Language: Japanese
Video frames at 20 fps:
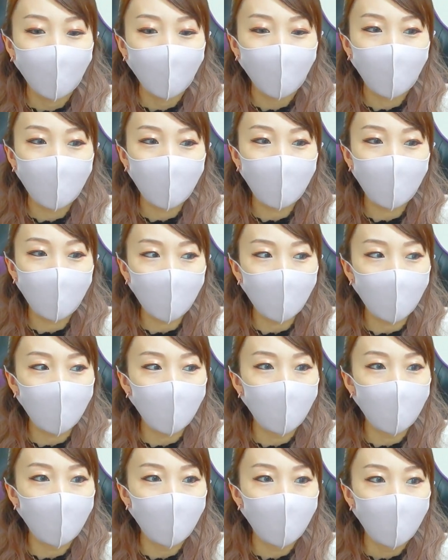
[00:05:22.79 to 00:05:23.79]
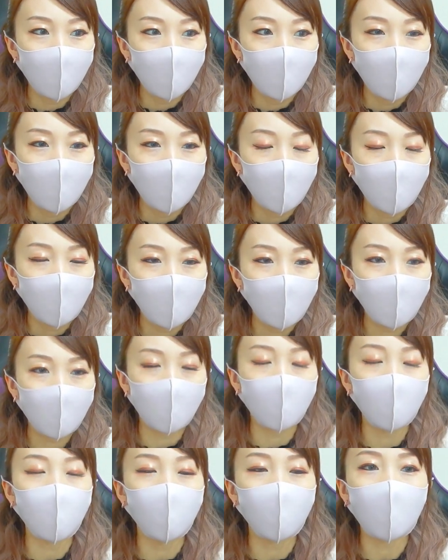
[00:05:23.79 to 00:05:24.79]
別に自
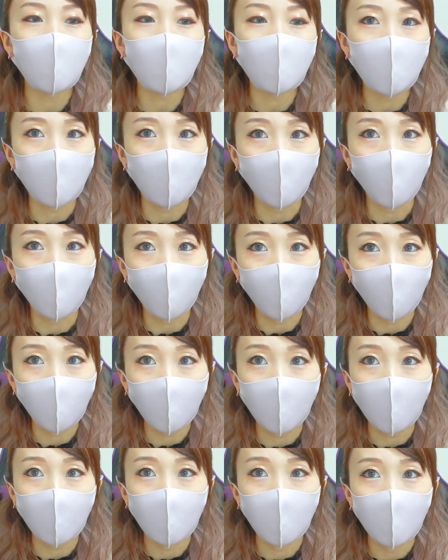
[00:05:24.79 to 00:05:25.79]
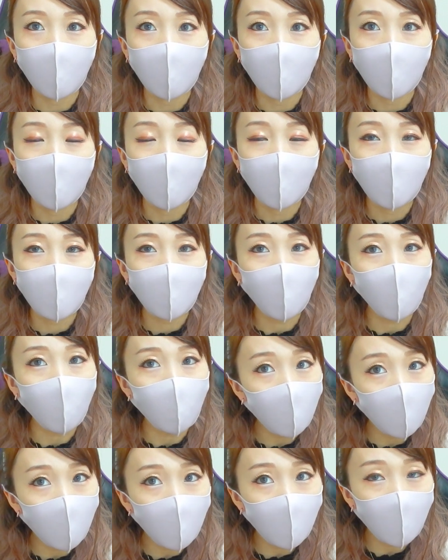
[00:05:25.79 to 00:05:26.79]
粛になったところでそ
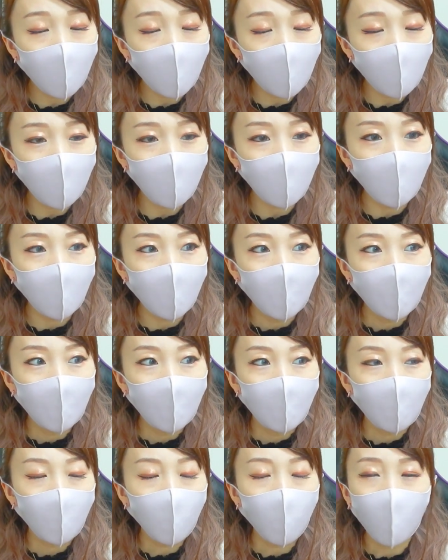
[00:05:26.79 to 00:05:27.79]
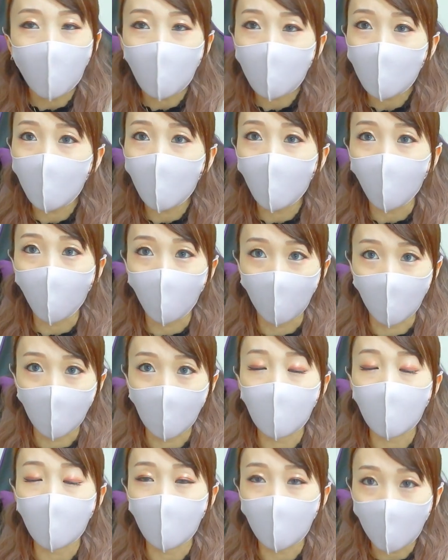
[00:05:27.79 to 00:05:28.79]
んなに困ってもい
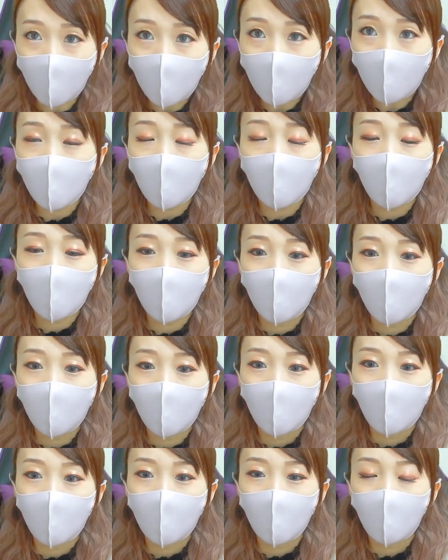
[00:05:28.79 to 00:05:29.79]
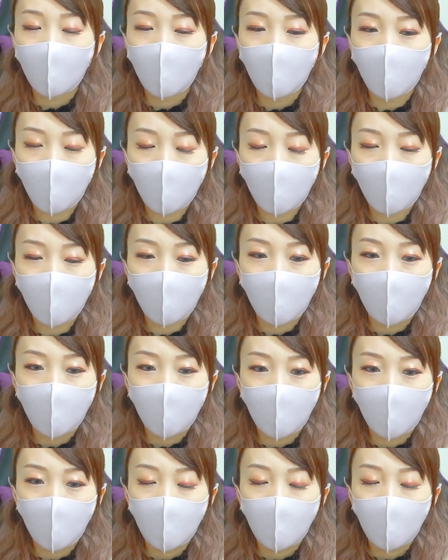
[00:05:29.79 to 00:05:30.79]
ないかなうん
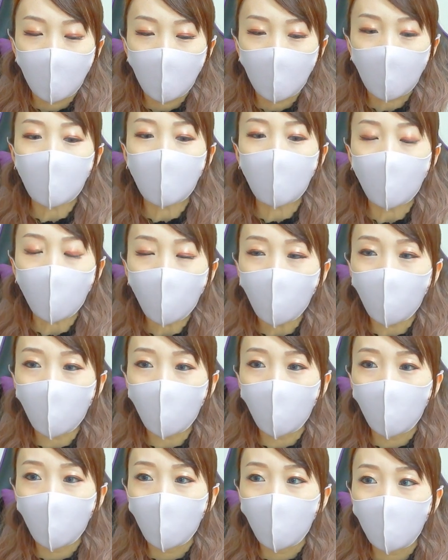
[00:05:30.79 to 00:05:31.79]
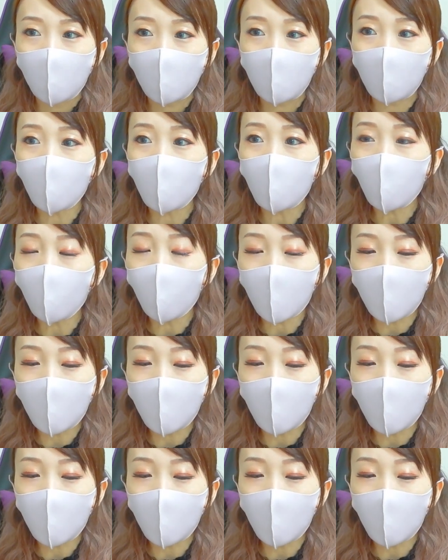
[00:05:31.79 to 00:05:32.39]
だけど、仕事